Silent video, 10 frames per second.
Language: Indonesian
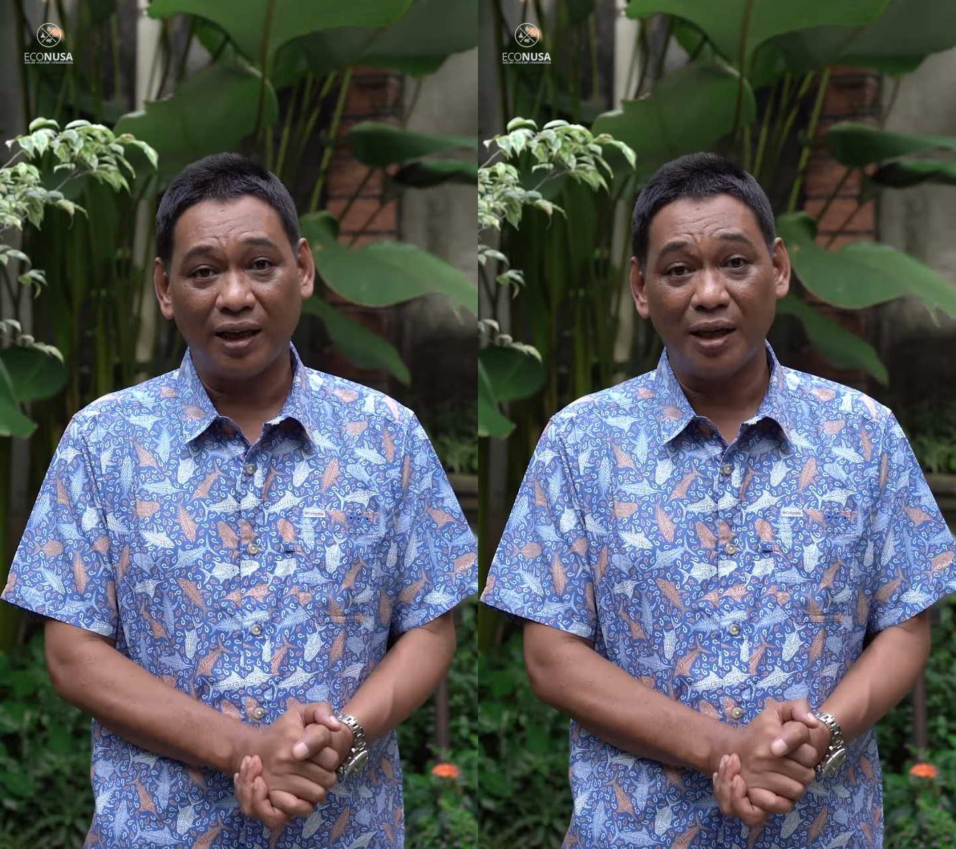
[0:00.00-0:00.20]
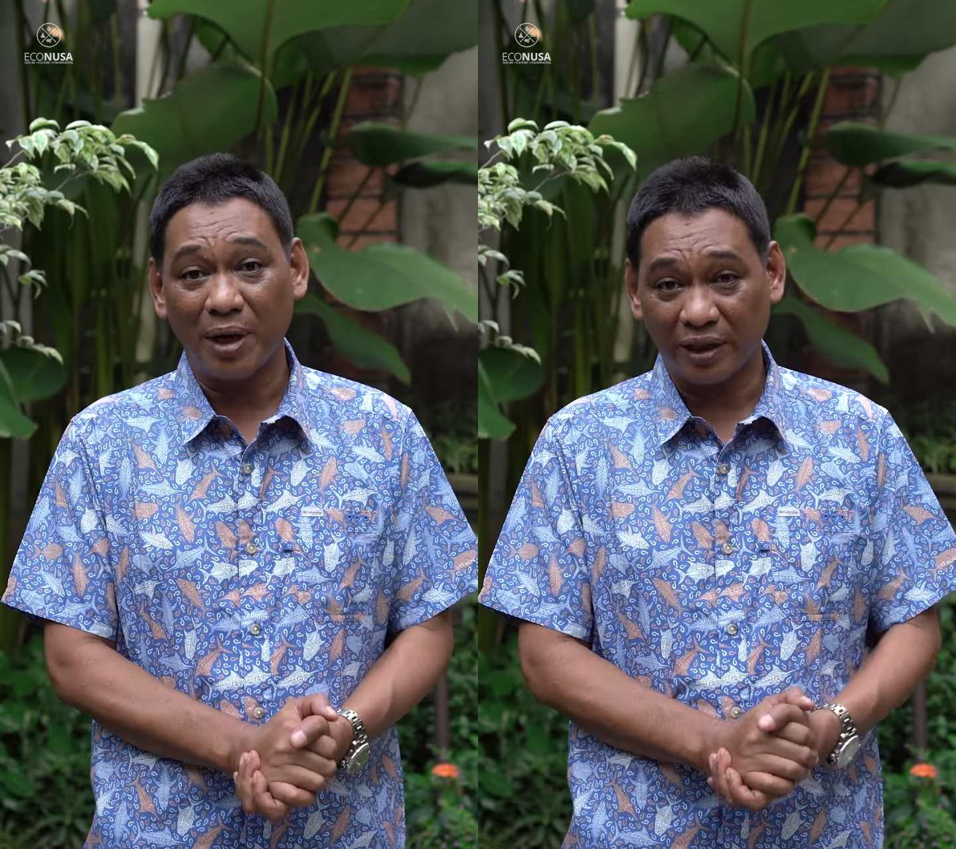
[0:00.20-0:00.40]

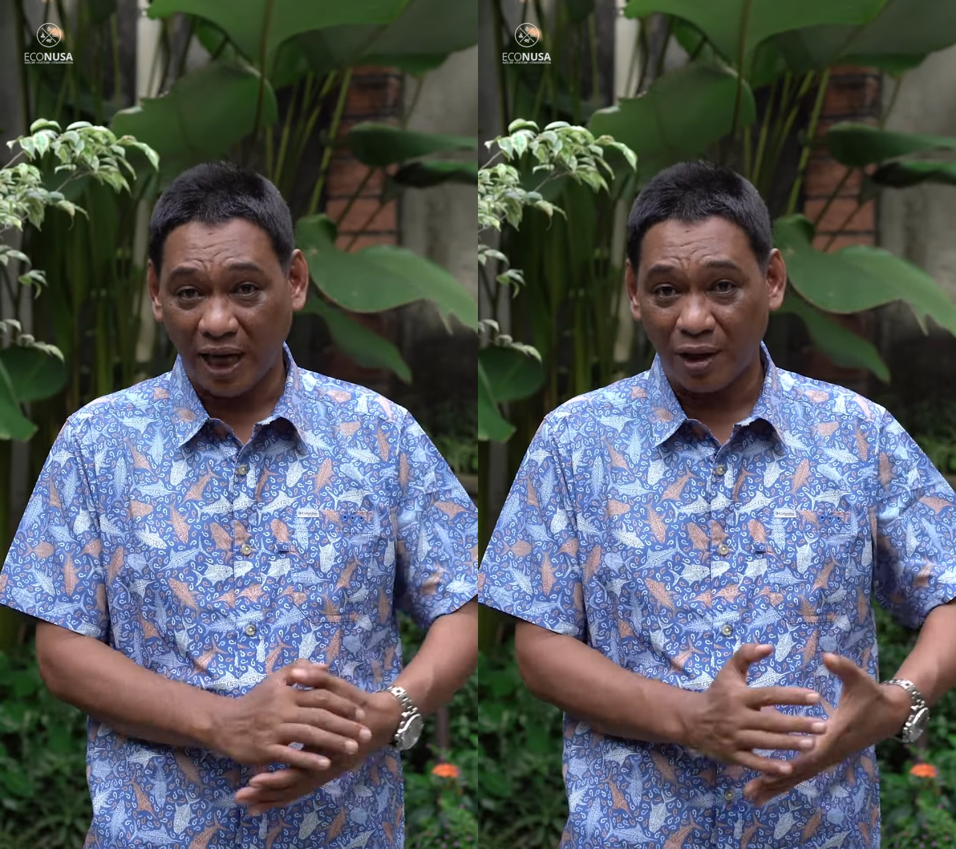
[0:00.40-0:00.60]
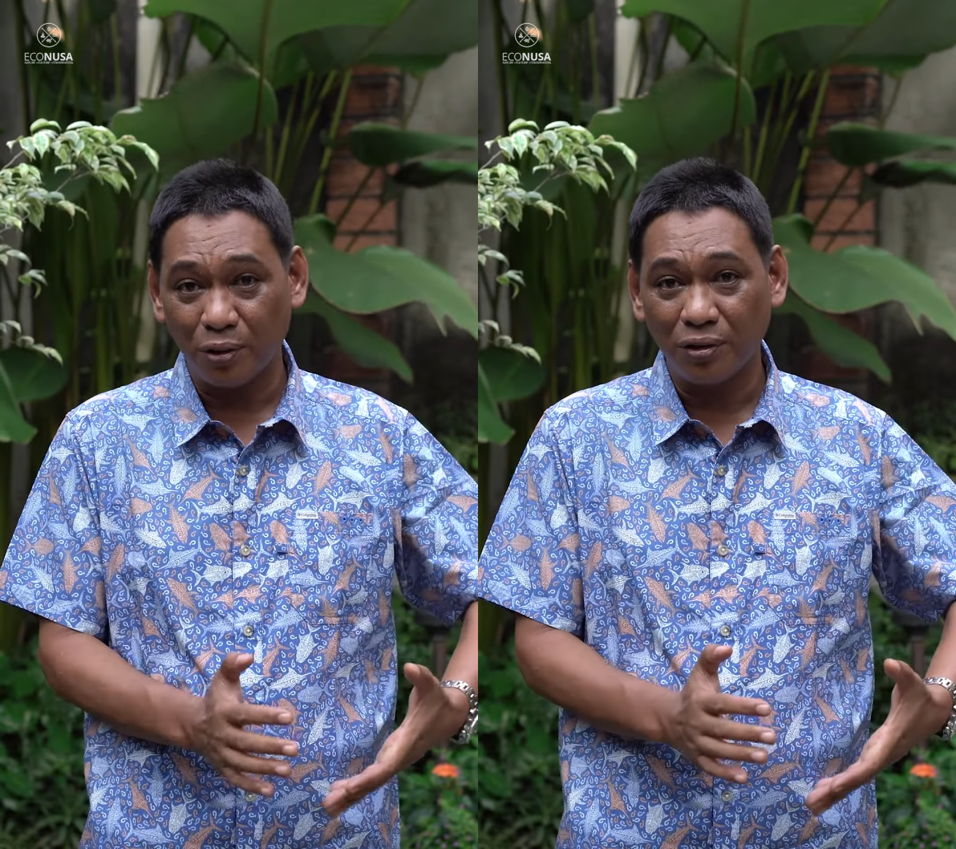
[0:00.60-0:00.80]
lima
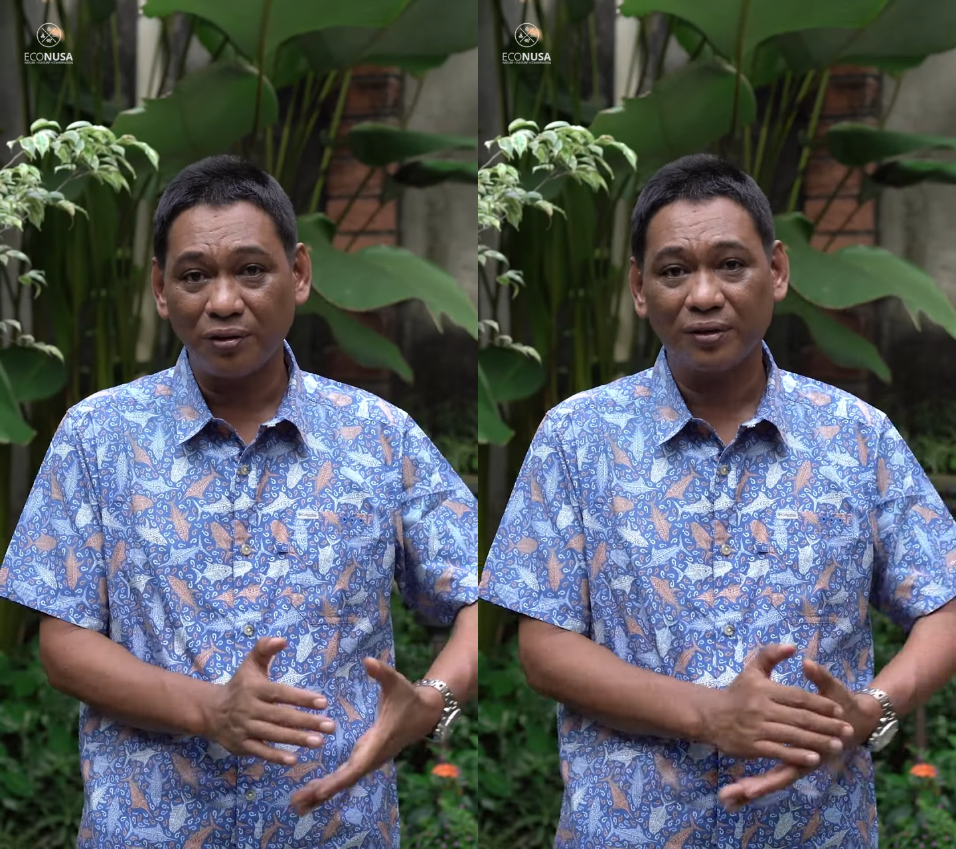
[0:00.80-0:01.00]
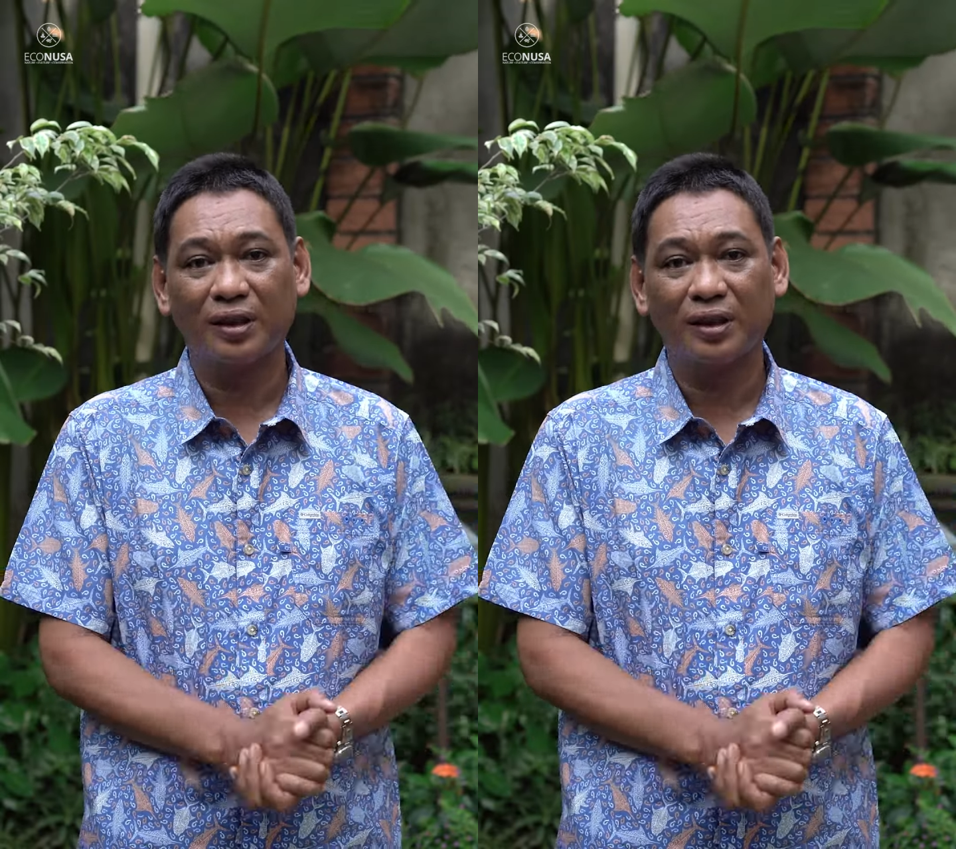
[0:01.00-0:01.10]
tahun